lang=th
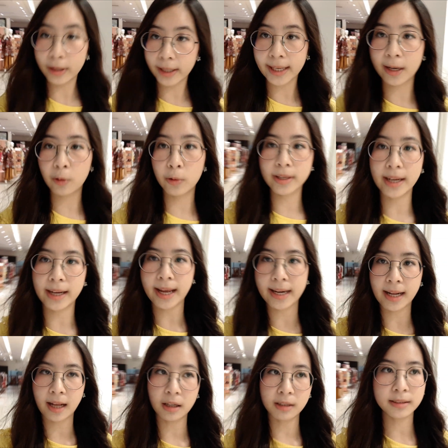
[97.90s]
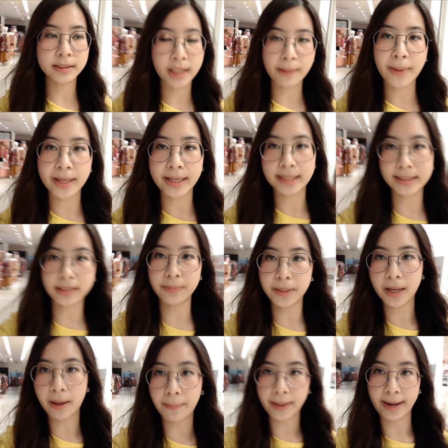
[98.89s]
นคะแนนโอนยังไงนะคะก็คือถ้าบัตร SCB
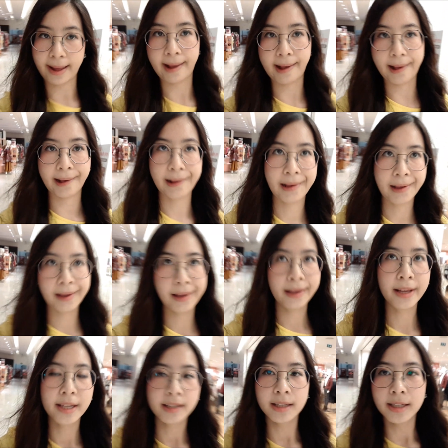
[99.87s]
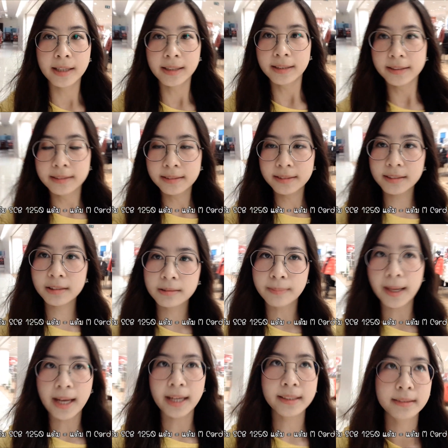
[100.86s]
ธรรมดา
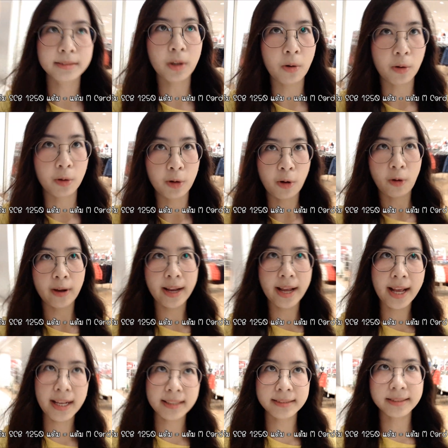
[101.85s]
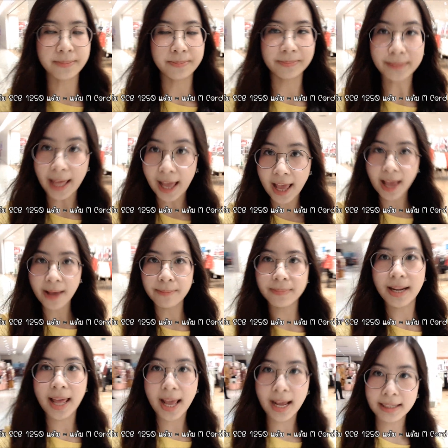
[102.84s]
1,250 แต้ม
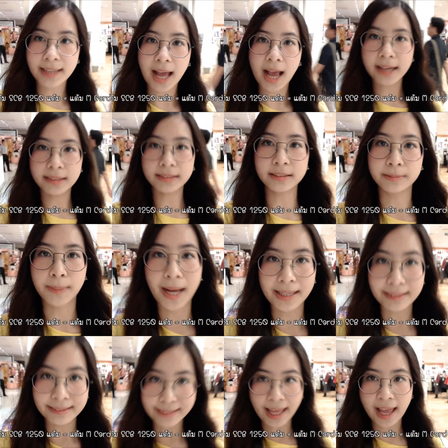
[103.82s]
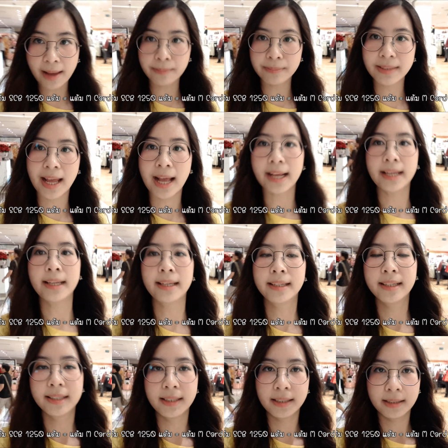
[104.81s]
แลกได้ 1,000 แต้มใน
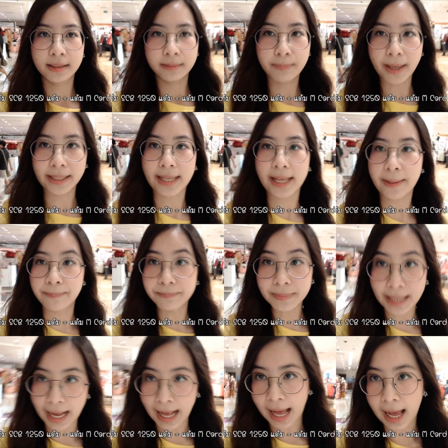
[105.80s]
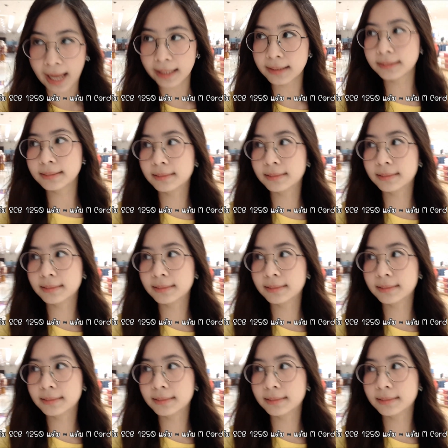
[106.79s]
บัตร M Card